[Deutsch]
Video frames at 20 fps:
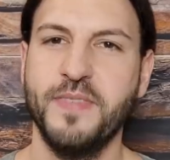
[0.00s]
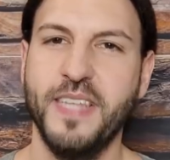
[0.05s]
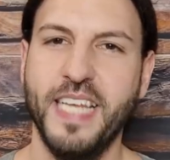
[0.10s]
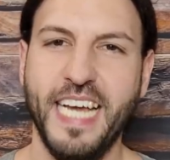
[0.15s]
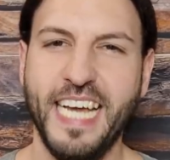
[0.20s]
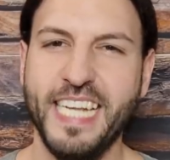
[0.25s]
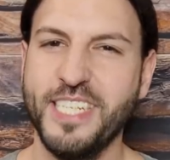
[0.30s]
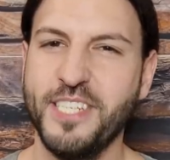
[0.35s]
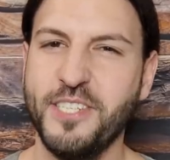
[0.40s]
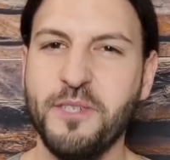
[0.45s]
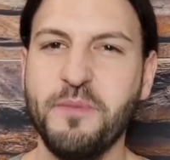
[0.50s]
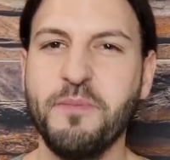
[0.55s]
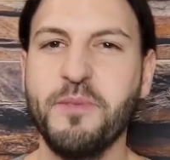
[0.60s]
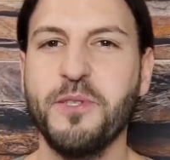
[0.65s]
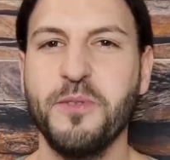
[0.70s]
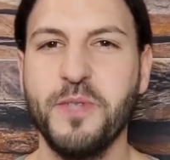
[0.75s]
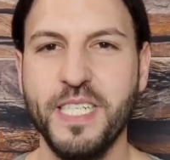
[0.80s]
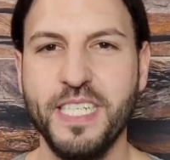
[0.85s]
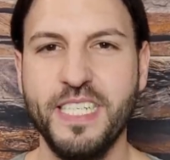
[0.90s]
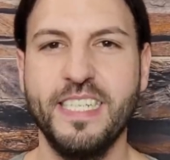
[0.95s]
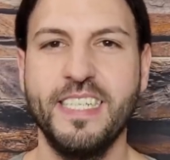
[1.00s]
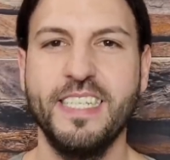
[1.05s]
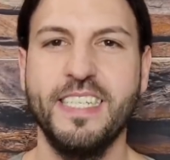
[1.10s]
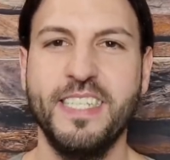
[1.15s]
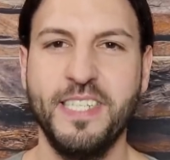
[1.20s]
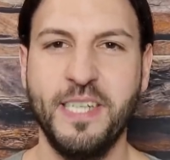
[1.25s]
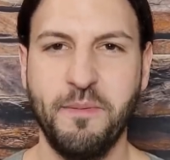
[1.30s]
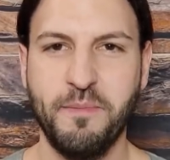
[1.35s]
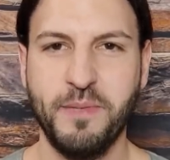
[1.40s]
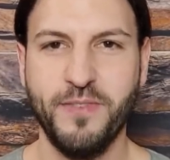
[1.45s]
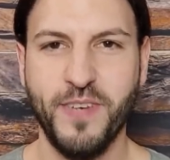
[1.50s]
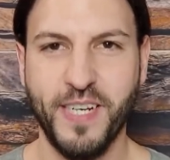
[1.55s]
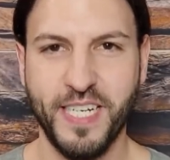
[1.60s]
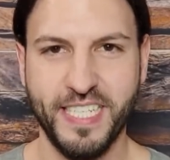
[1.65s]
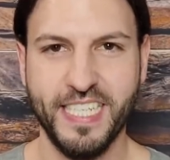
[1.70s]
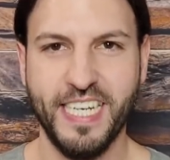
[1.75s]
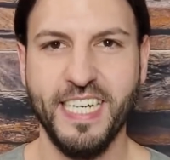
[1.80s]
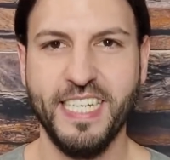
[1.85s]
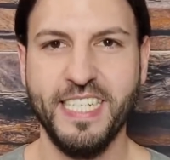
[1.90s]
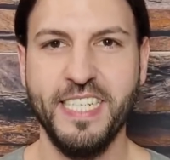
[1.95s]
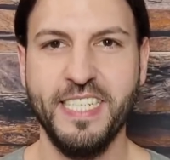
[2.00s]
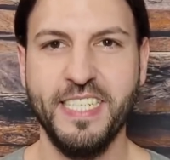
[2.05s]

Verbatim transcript: Ah, das stimmt so nicht. Ich habe zwar gesagt,